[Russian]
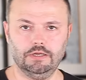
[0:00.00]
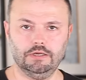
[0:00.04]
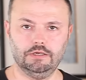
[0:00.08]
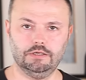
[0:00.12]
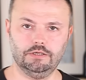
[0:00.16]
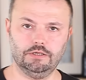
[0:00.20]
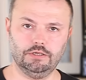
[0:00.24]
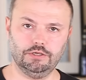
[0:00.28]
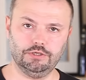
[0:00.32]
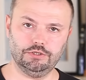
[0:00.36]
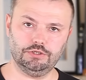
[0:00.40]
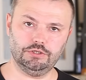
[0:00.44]

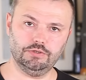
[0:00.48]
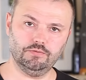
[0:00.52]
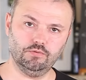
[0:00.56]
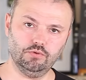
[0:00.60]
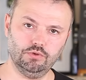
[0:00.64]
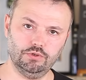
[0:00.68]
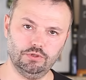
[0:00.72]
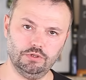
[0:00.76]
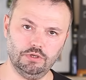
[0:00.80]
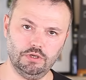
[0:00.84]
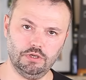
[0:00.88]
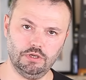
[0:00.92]
Э,
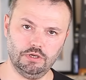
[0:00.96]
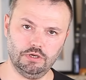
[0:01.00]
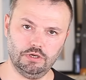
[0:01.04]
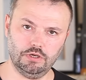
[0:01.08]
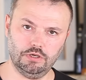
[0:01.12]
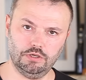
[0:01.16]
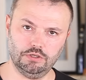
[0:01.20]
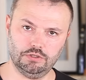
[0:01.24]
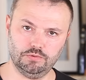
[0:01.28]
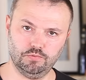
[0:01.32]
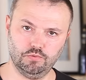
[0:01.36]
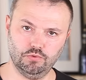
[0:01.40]
сегодня
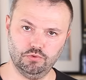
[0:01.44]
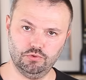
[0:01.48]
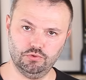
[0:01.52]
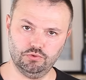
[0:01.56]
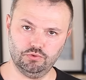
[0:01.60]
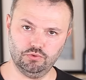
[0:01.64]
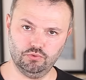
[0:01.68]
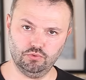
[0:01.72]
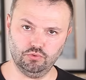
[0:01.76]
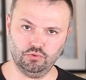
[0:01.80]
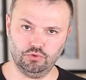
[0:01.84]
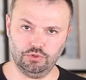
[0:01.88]
я
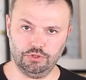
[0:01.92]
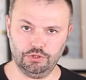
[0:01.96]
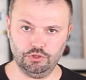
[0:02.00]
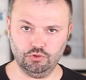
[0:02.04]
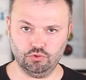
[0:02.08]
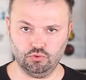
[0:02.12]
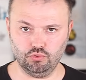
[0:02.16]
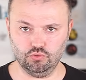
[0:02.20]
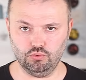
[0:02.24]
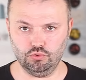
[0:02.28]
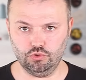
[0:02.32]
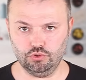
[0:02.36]
использую
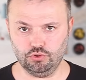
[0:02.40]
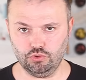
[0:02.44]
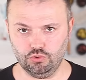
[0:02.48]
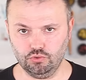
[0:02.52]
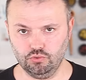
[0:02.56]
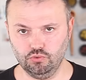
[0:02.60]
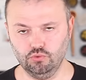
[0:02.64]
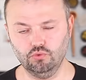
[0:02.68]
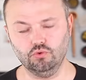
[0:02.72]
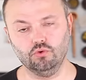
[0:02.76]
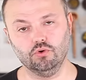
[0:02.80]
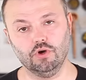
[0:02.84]
и ту, и
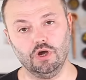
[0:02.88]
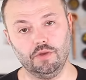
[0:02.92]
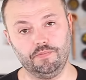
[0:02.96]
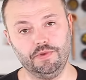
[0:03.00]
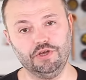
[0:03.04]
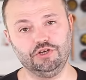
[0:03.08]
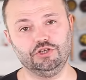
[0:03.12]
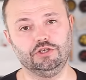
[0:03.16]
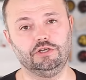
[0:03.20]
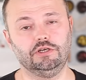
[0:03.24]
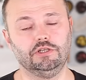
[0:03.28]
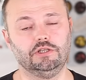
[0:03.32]
другую,
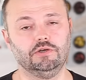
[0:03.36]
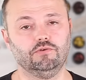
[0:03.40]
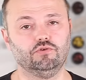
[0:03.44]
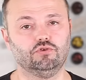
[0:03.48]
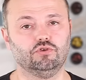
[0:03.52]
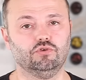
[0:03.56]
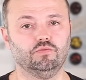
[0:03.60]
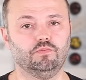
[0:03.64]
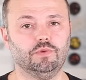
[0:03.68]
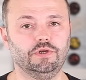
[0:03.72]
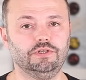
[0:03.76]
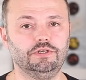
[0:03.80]
опять же для того,
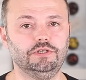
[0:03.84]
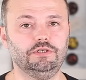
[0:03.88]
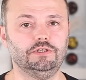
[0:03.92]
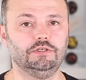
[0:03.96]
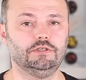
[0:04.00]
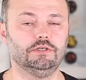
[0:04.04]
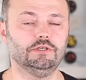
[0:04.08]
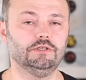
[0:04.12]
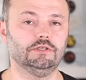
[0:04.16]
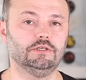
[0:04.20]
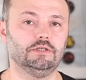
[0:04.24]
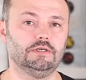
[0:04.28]
чтобы
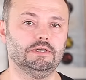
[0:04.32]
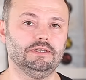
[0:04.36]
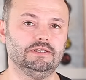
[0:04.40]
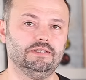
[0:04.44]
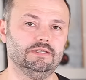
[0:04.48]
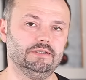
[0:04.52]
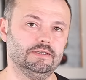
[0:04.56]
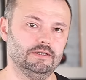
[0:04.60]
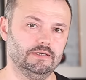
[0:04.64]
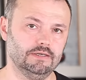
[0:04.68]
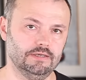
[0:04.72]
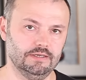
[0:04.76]
понизить
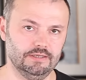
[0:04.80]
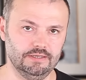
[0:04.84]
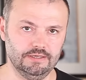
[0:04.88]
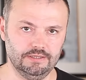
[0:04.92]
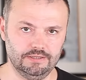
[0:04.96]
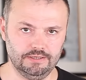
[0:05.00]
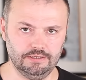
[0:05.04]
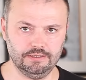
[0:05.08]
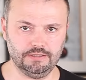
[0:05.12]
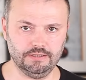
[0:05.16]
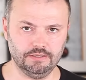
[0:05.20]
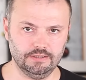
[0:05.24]
концентрат э,
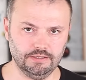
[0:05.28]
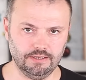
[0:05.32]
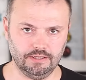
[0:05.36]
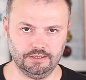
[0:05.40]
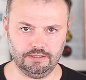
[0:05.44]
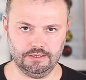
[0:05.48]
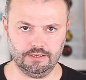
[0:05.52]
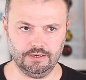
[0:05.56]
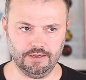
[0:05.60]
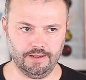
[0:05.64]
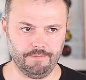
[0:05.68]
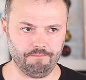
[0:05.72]
нитрита
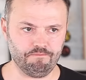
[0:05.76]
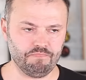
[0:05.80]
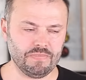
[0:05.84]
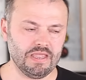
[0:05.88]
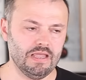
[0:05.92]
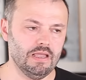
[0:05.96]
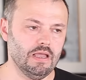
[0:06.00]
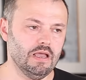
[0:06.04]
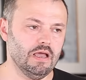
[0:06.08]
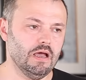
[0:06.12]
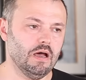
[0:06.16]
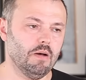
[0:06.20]
натрия.
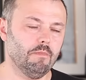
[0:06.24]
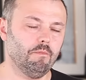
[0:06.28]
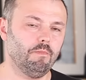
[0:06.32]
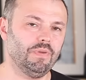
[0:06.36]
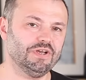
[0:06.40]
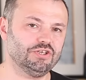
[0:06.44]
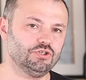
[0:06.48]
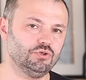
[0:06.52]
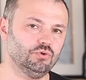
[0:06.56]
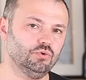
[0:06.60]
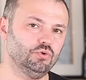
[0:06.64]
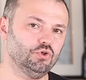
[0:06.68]

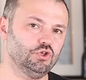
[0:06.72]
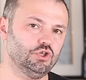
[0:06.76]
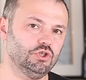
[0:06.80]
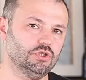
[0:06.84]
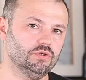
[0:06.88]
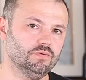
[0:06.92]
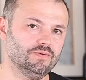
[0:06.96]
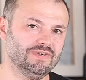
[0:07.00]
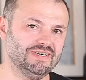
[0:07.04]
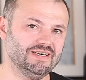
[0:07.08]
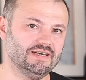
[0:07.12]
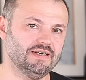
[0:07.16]

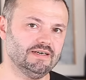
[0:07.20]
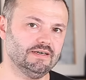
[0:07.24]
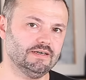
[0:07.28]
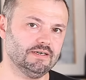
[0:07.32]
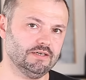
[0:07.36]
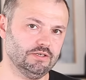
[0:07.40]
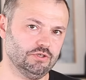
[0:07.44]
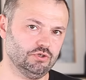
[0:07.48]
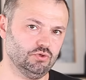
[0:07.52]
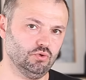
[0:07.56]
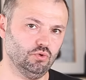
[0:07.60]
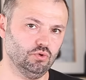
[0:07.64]
Посолочного
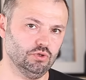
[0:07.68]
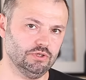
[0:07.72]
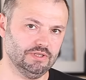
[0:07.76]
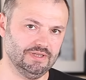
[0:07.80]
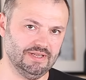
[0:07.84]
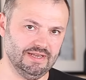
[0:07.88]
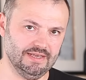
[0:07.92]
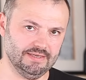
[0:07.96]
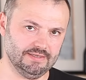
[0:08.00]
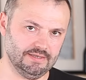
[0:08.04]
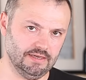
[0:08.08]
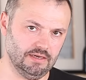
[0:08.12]
рассола
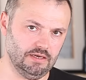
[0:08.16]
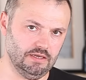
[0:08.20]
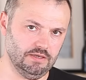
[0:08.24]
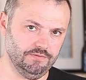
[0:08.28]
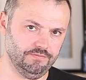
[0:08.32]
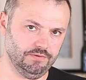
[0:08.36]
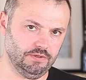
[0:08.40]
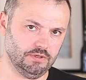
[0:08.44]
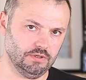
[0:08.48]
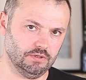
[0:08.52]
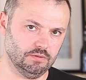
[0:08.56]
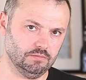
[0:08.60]
для
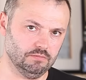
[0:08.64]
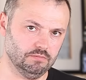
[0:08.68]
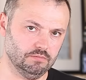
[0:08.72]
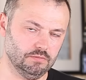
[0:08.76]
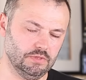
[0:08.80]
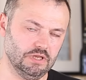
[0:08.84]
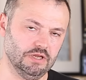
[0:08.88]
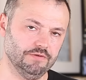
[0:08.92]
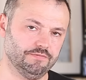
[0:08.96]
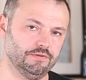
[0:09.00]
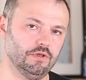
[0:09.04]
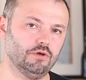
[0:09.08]
заливки,
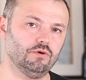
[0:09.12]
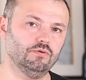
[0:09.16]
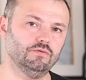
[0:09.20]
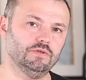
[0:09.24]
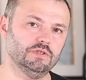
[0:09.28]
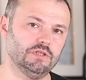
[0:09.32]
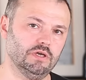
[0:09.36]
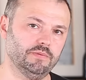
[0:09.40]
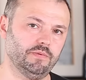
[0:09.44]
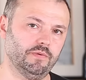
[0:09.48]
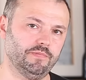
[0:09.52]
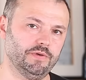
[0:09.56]
для
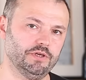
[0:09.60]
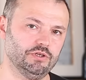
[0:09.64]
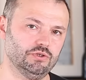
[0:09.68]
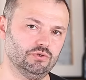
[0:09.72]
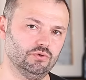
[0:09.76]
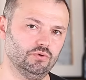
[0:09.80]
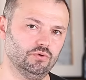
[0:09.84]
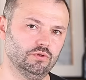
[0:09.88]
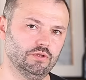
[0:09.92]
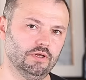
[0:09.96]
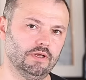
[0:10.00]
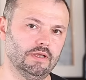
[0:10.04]
второго этапа
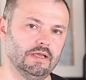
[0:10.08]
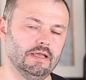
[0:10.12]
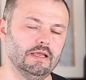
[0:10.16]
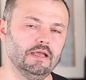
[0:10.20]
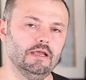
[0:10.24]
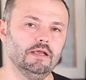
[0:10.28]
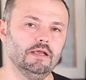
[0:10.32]
посола,